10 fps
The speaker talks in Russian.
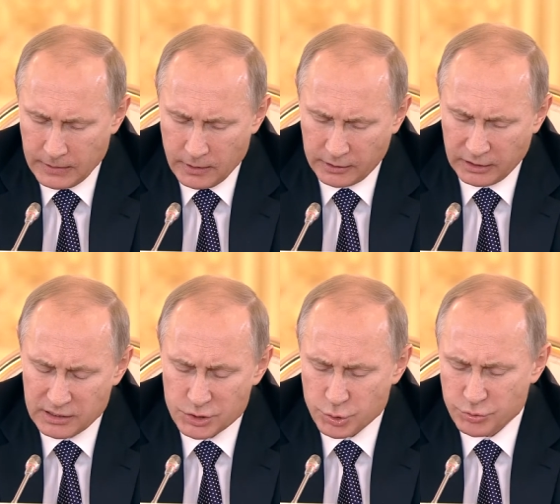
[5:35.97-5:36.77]

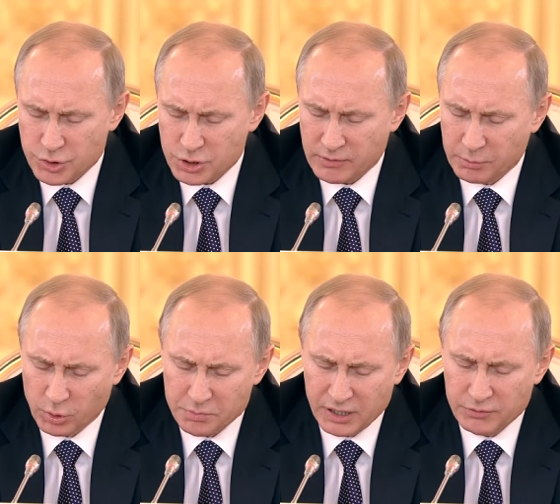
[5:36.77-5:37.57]
ограничивающие
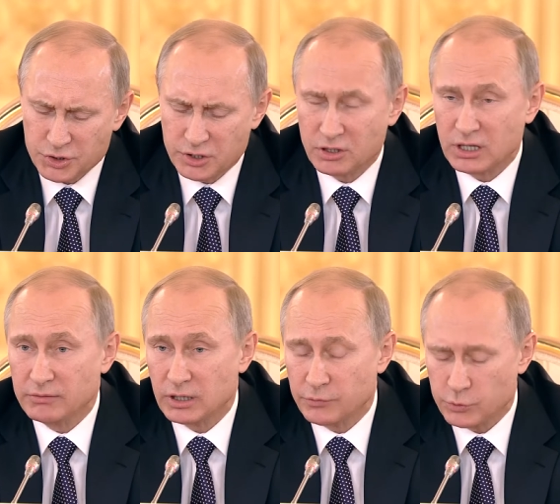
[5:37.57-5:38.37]
свободу передвижения товаров,